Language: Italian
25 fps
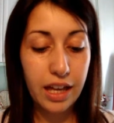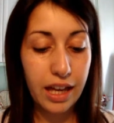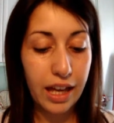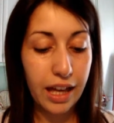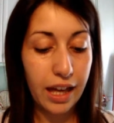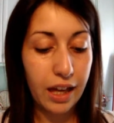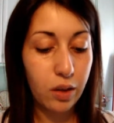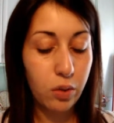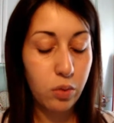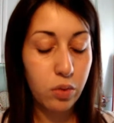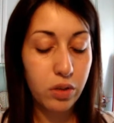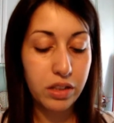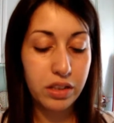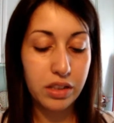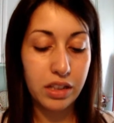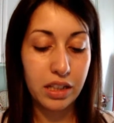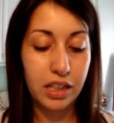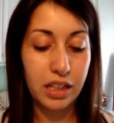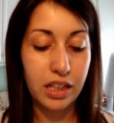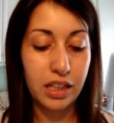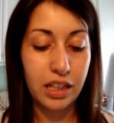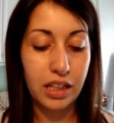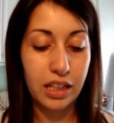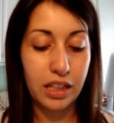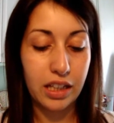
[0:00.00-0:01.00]
E
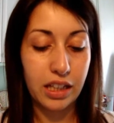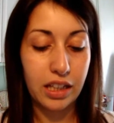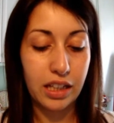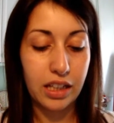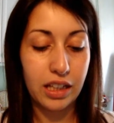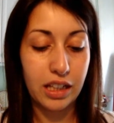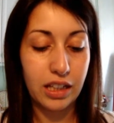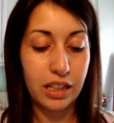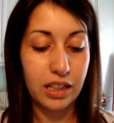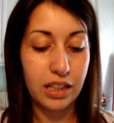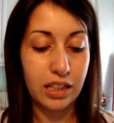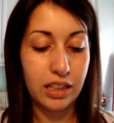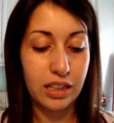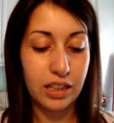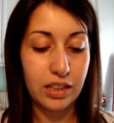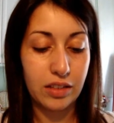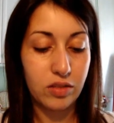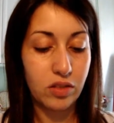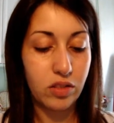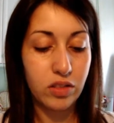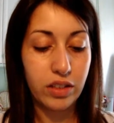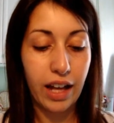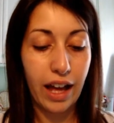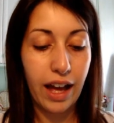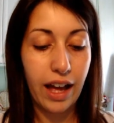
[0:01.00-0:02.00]
quindi
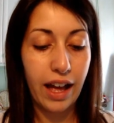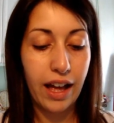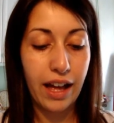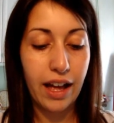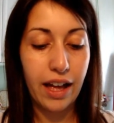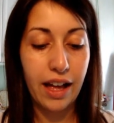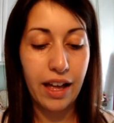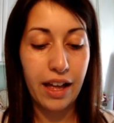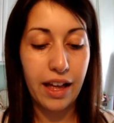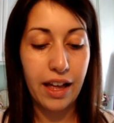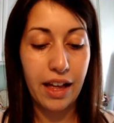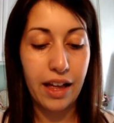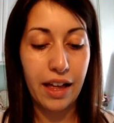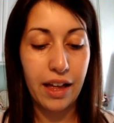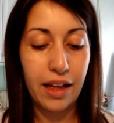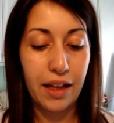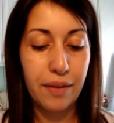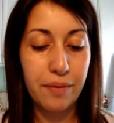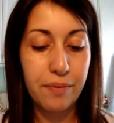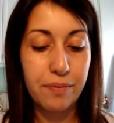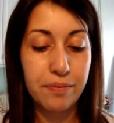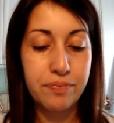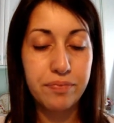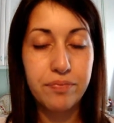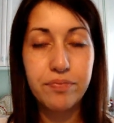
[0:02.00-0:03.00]
non
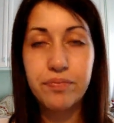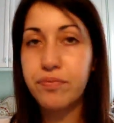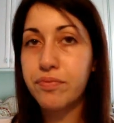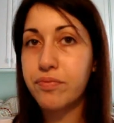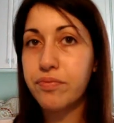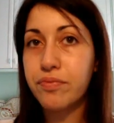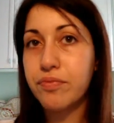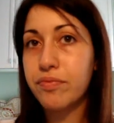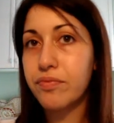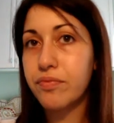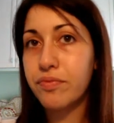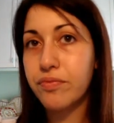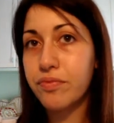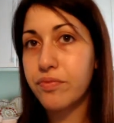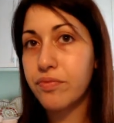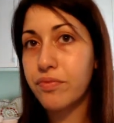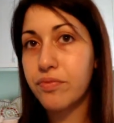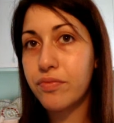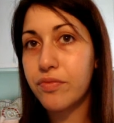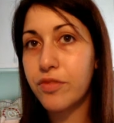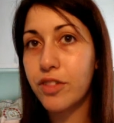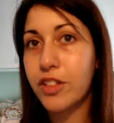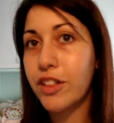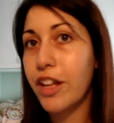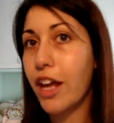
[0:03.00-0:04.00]
è
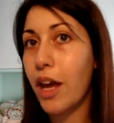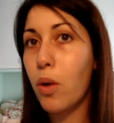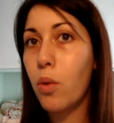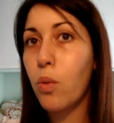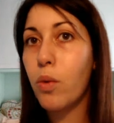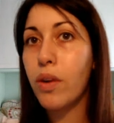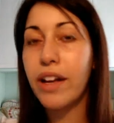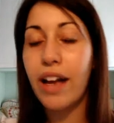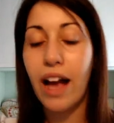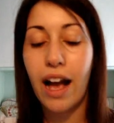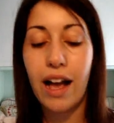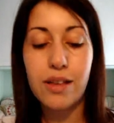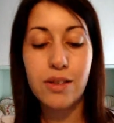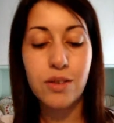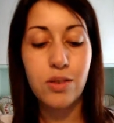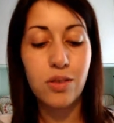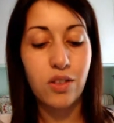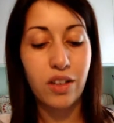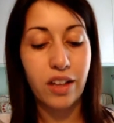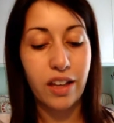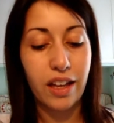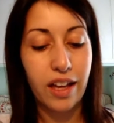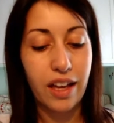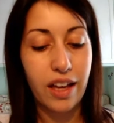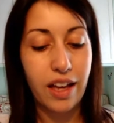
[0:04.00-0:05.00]
non è un
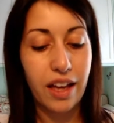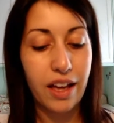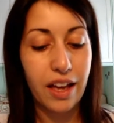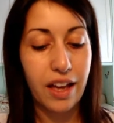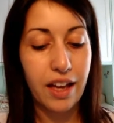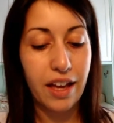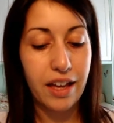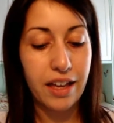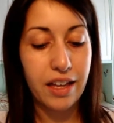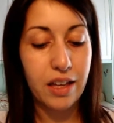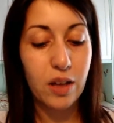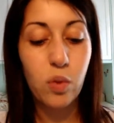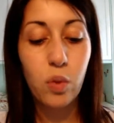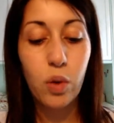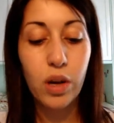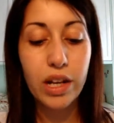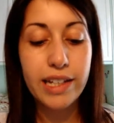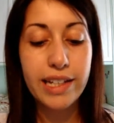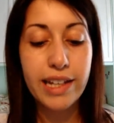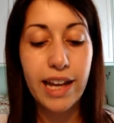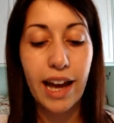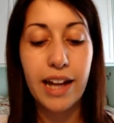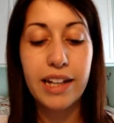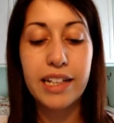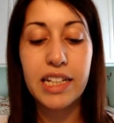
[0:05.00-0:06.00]
caso che in
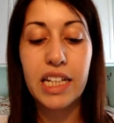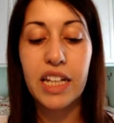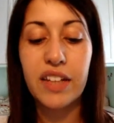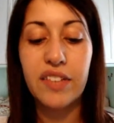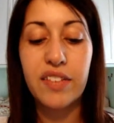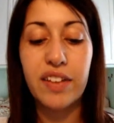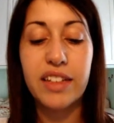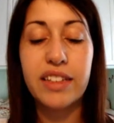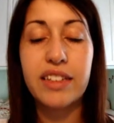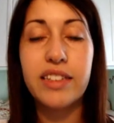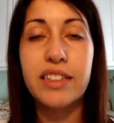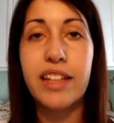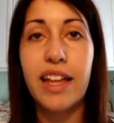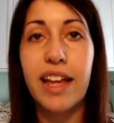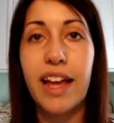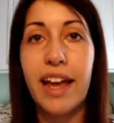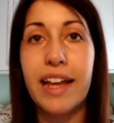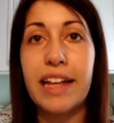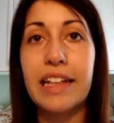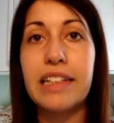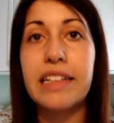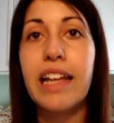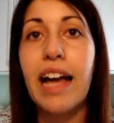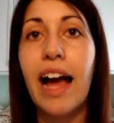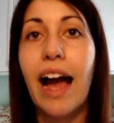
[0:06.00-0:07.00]
quegli anni venne
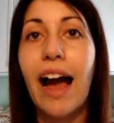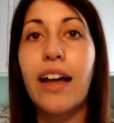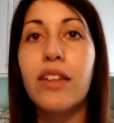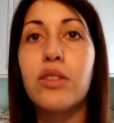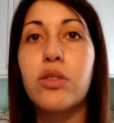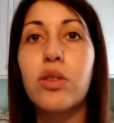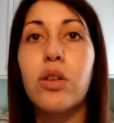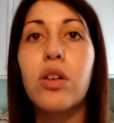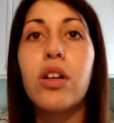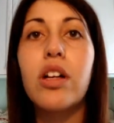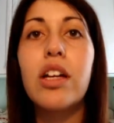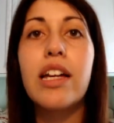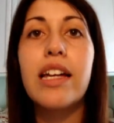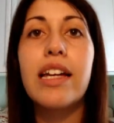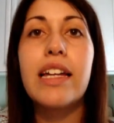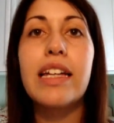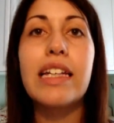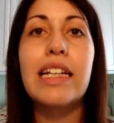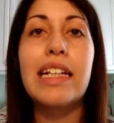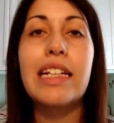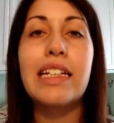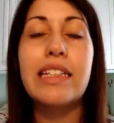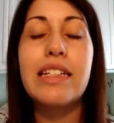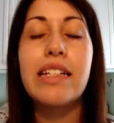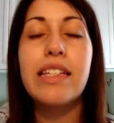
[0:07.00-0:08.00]
ideato
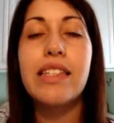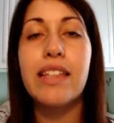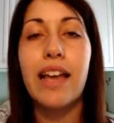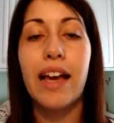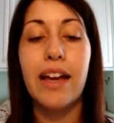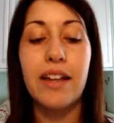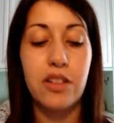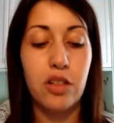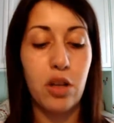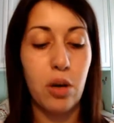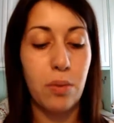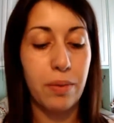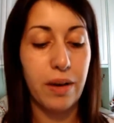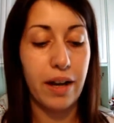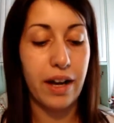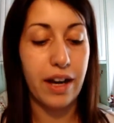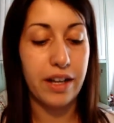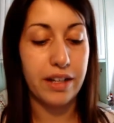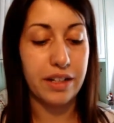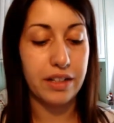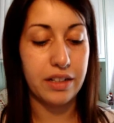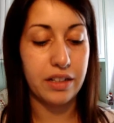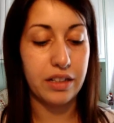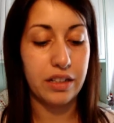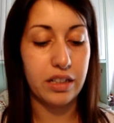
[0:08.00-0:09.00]
il disegno
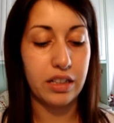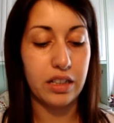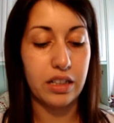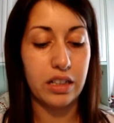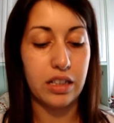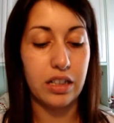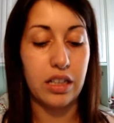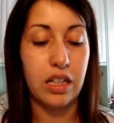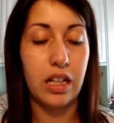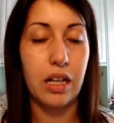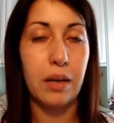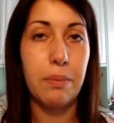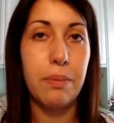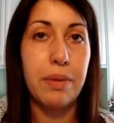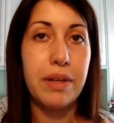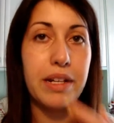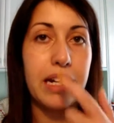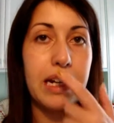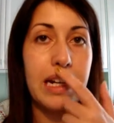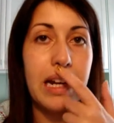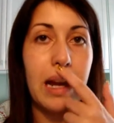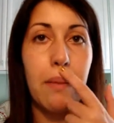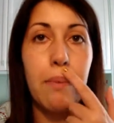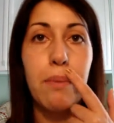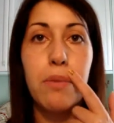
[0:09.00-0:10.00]
per, eh, per
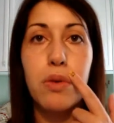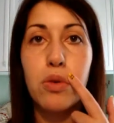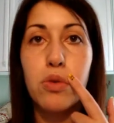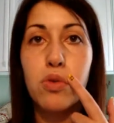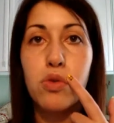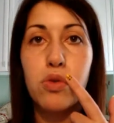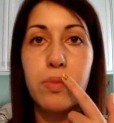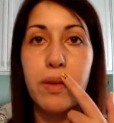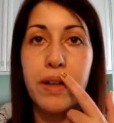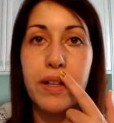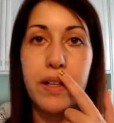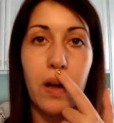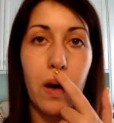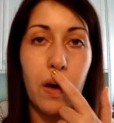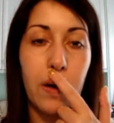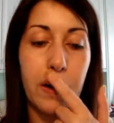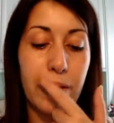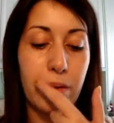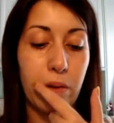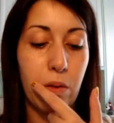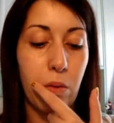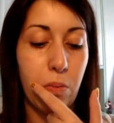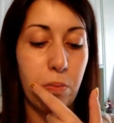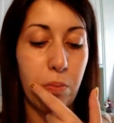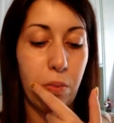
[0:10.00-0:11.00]
il labbro
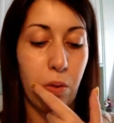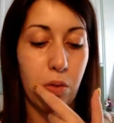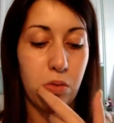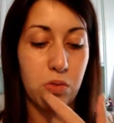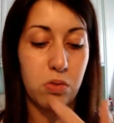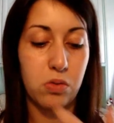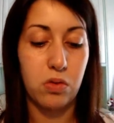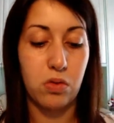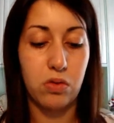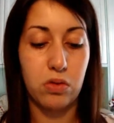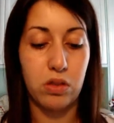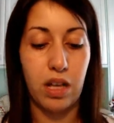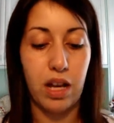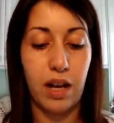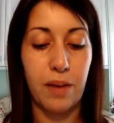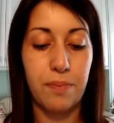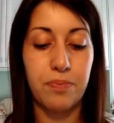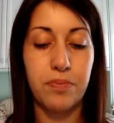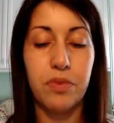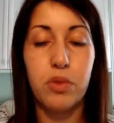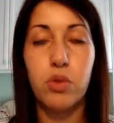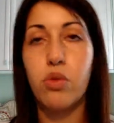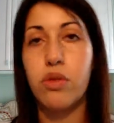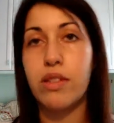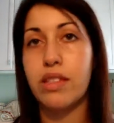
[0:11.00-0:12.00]
superiore composto da
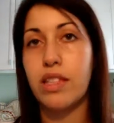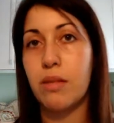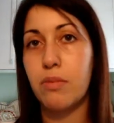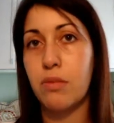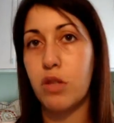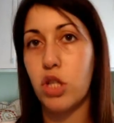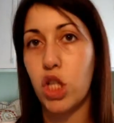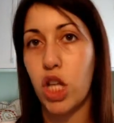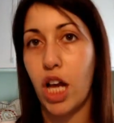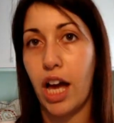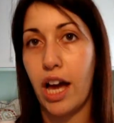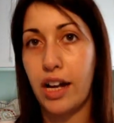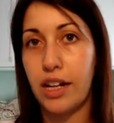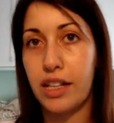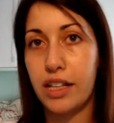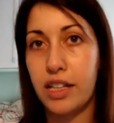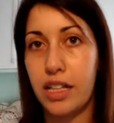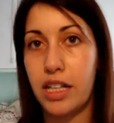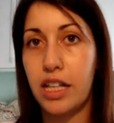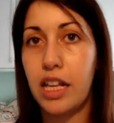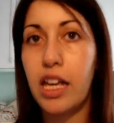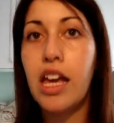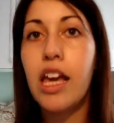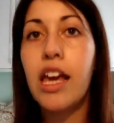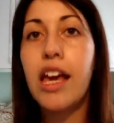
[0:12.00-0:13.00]
due
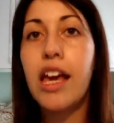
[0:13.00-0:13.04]
semicerchi